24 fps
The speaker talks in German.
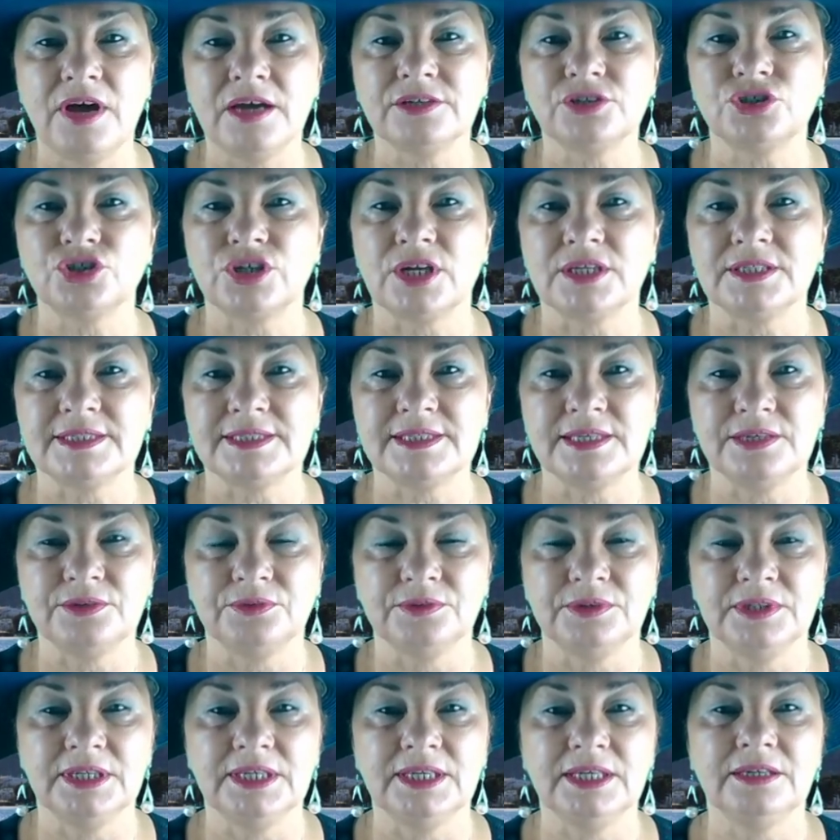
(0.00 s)
war
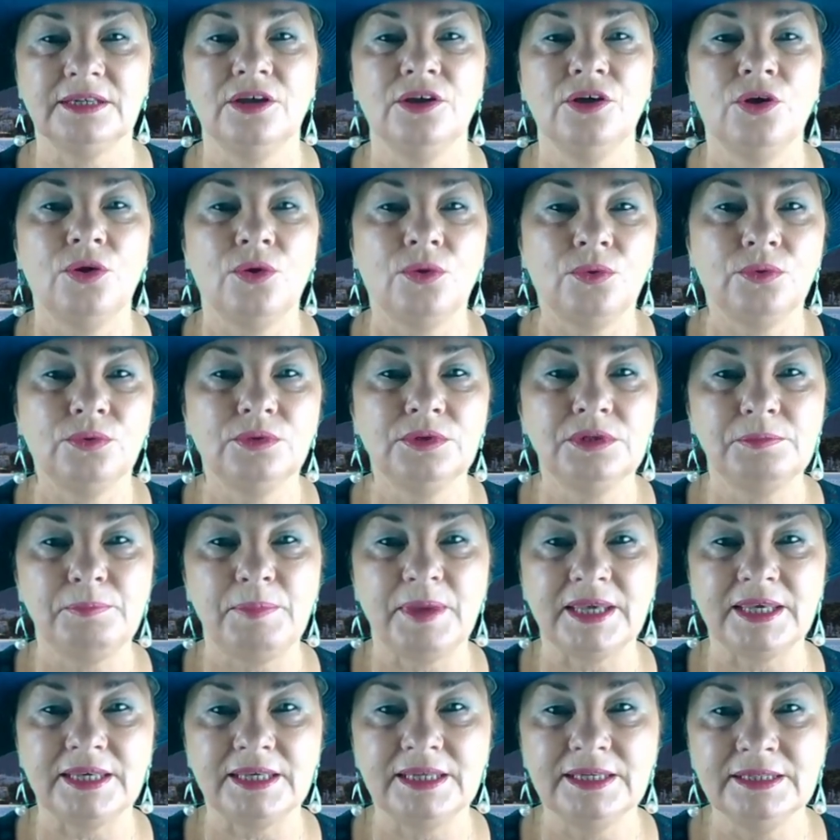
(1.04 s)
stationär und
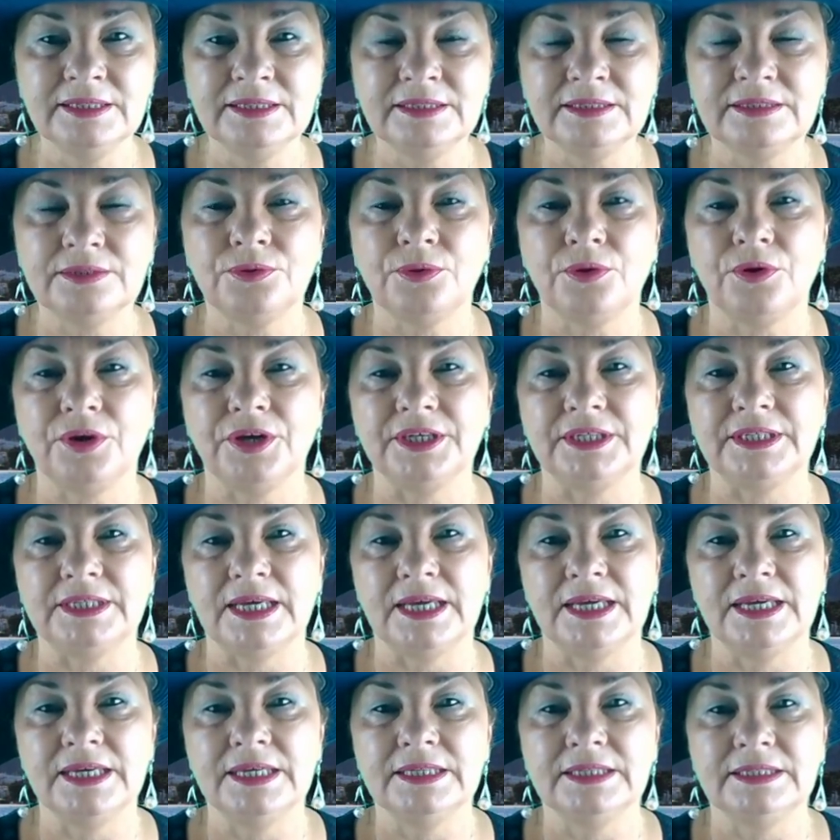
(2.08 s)
beginnt
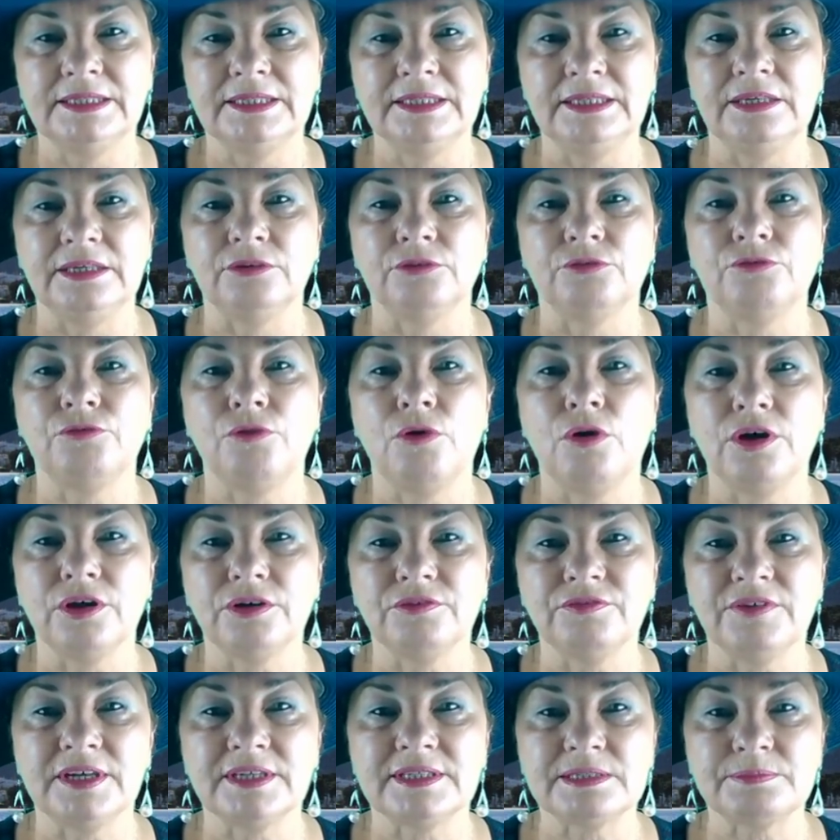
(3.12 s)
heute die
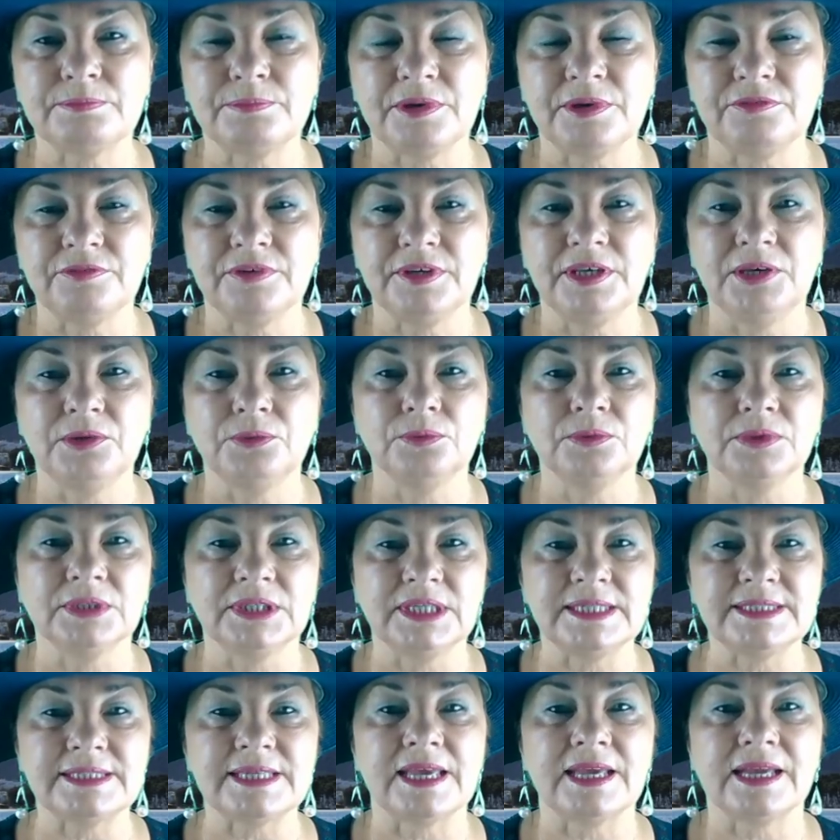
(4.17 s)
Vorwärtsbewegung
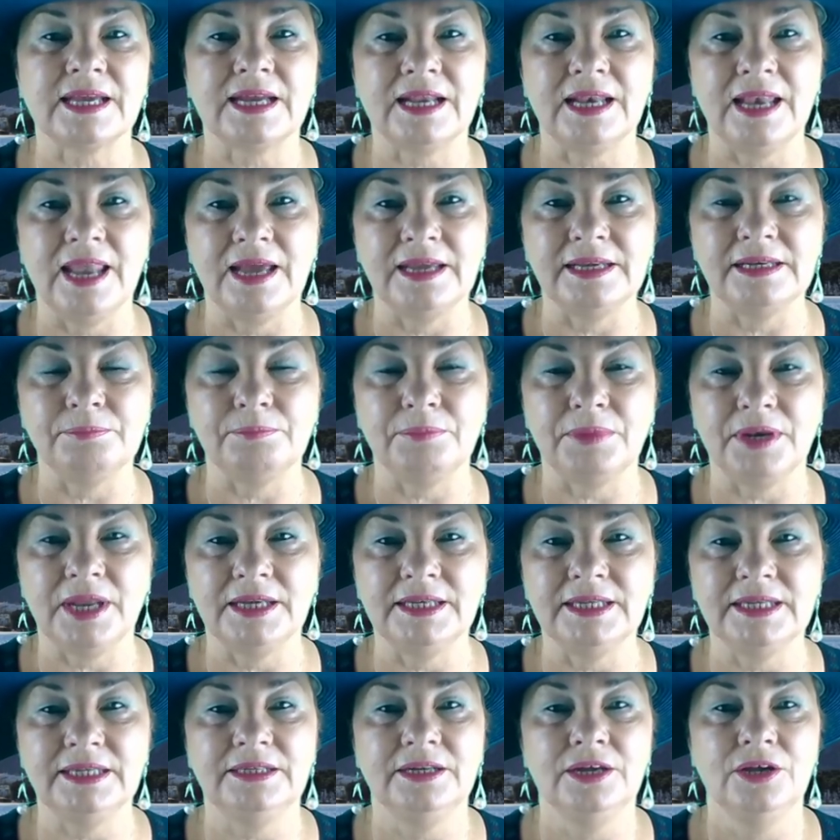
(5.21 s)
dieser
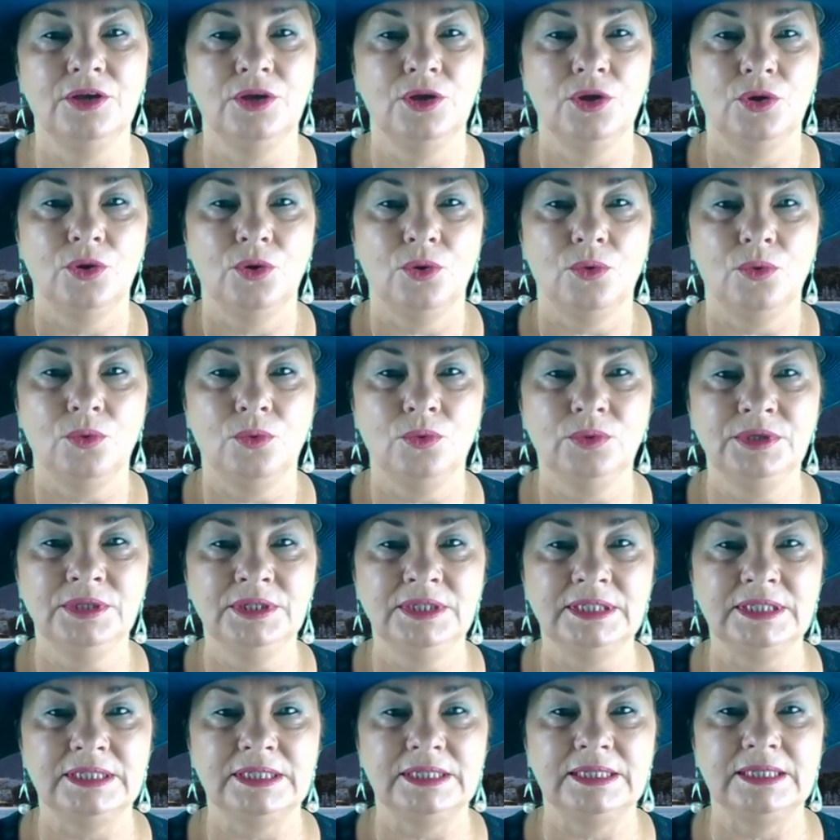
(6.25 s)
Kleinplanet.
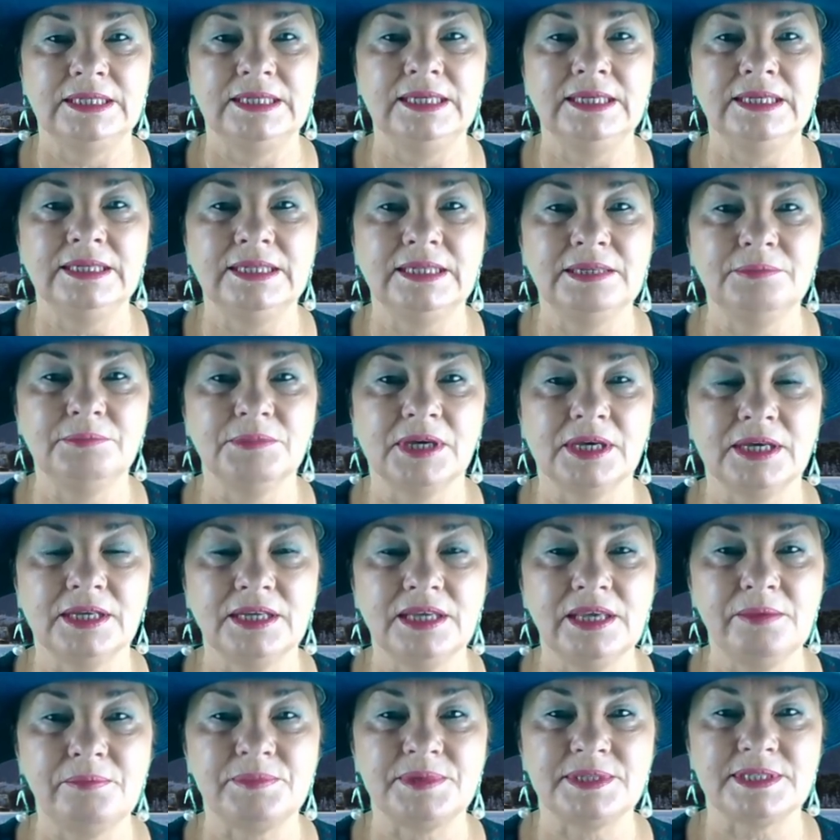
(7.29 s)
Und hier im
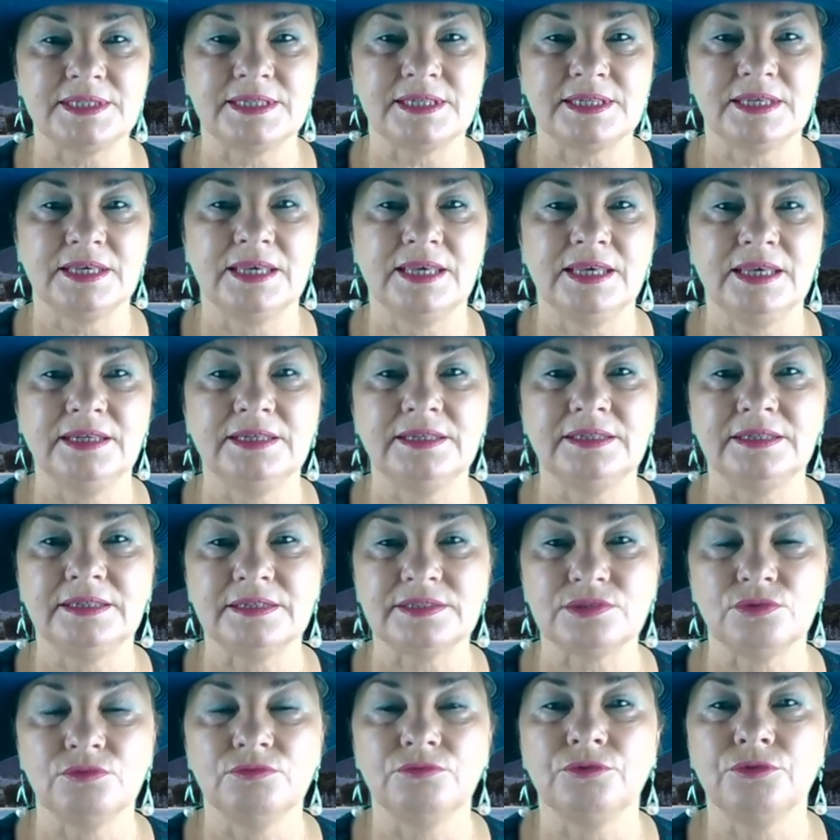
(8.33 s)
Krebs geht
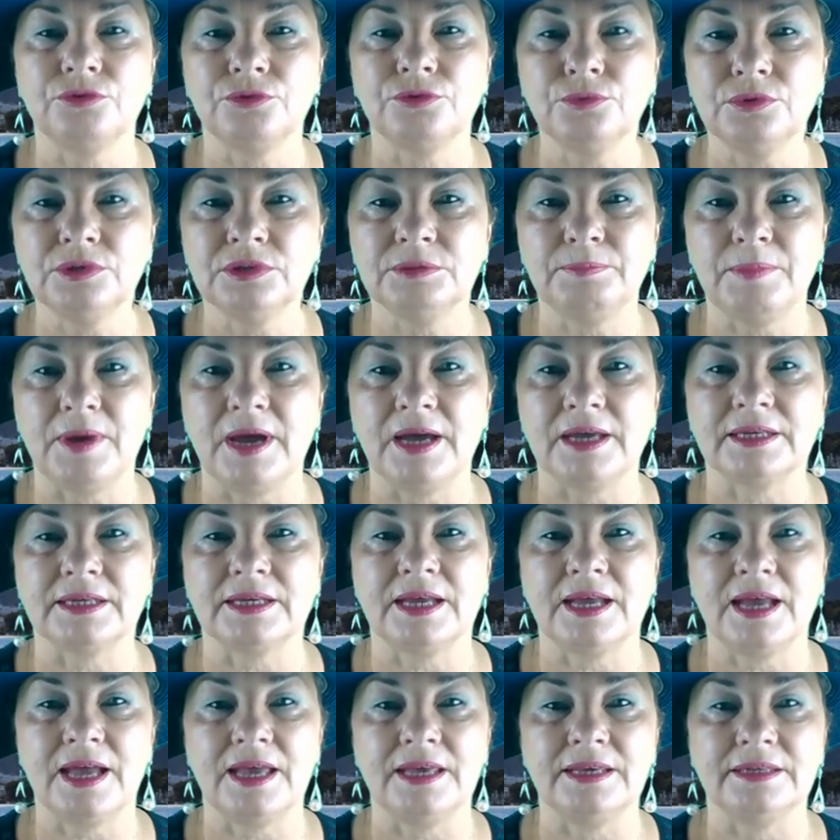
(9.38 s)
es um
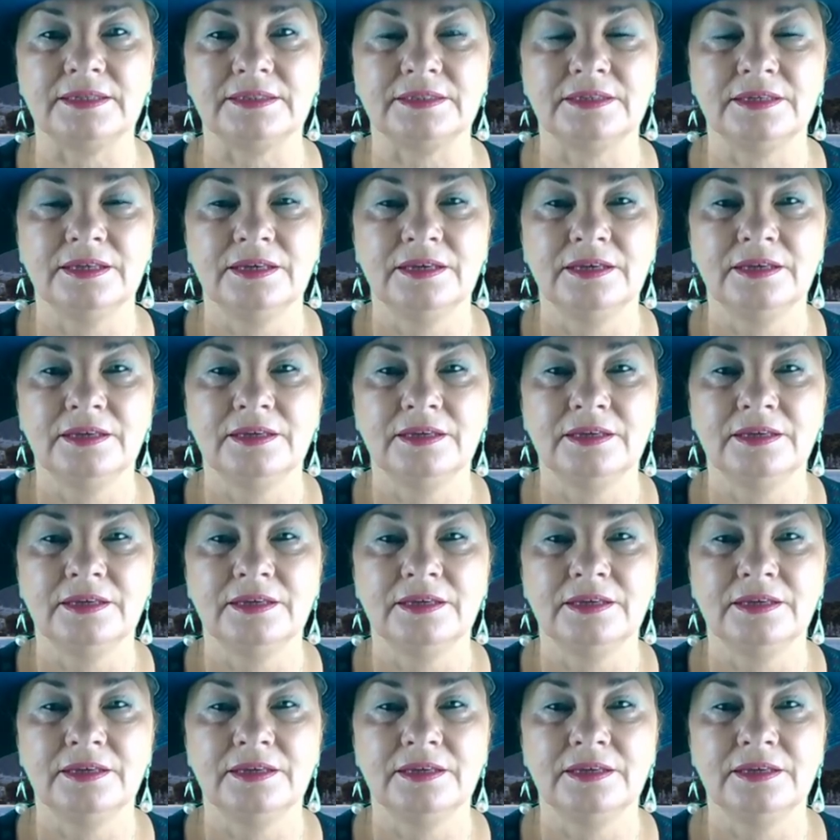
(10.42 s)
Fruchtbarkeit,